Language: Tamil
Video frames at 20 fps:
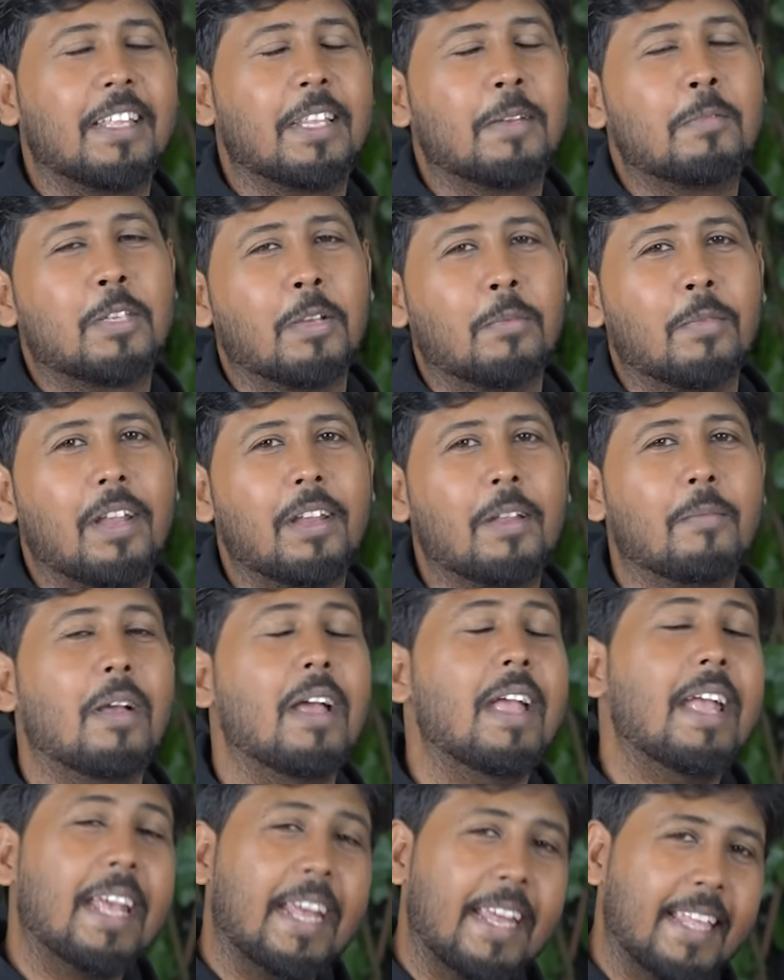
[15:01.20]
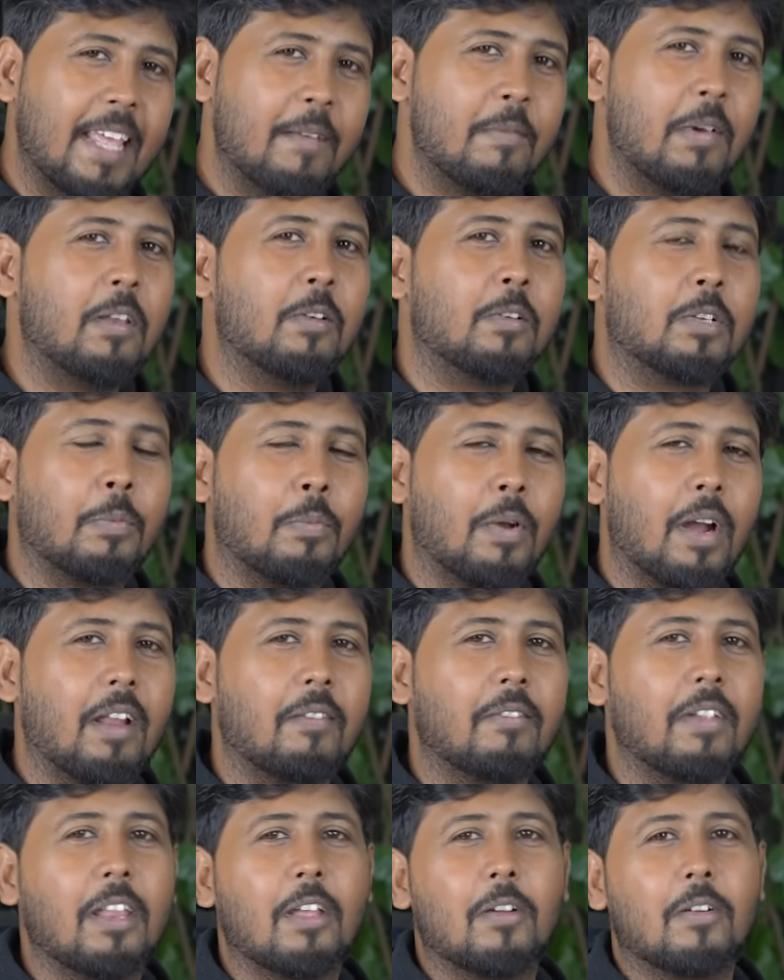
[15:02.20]
சேர்ந்து மீண்டும் இதே மாதிரி ஒரு
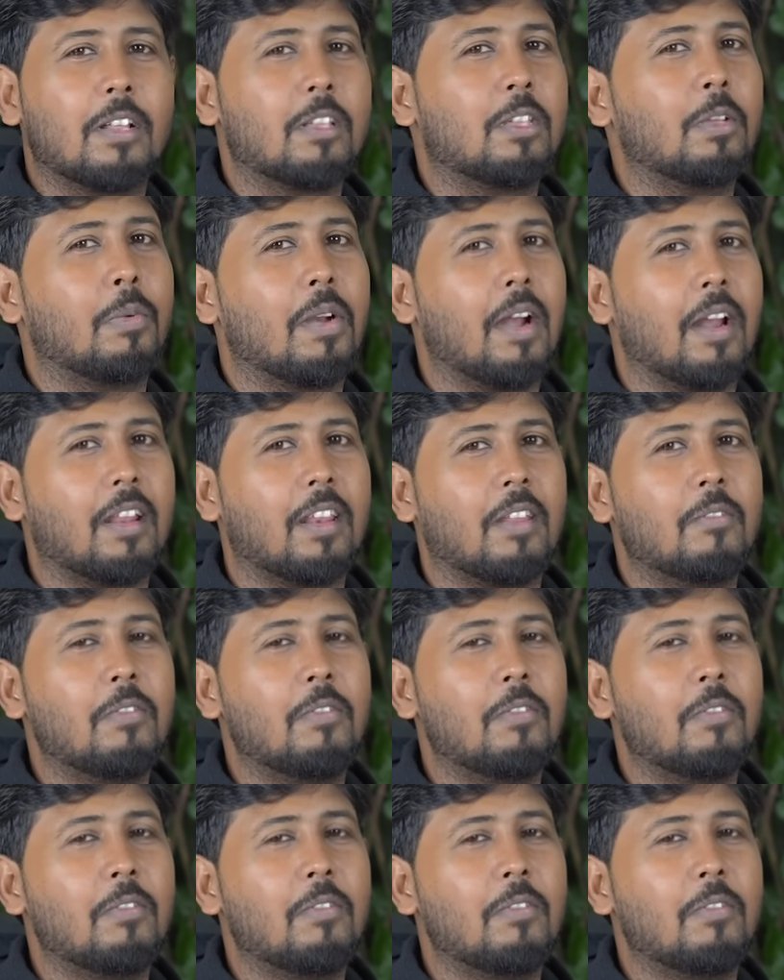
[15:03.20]
சூப்பரான வீடியோட சூப்பரான